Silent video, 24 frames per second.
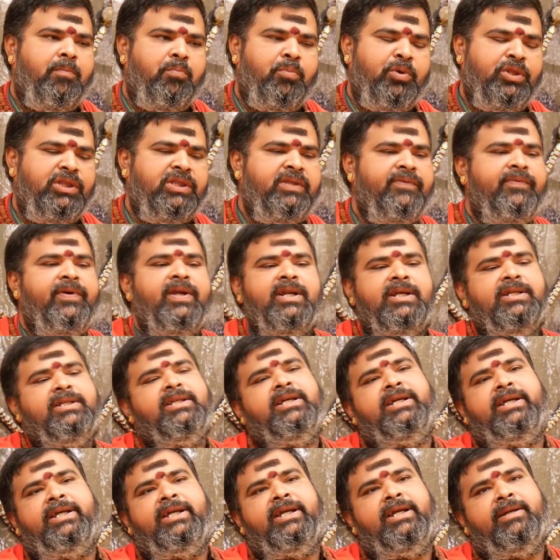ముత్తు
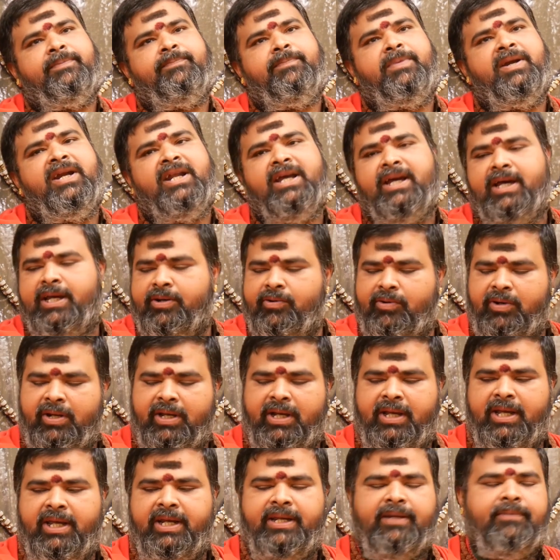అనేది పెళ్లి కాని
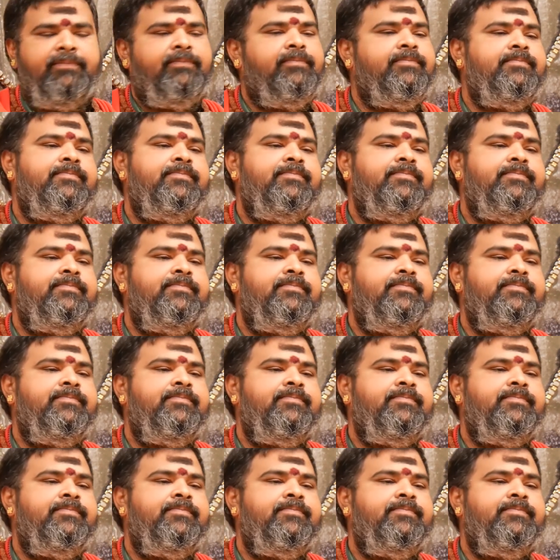వాళ్ళకి కానీ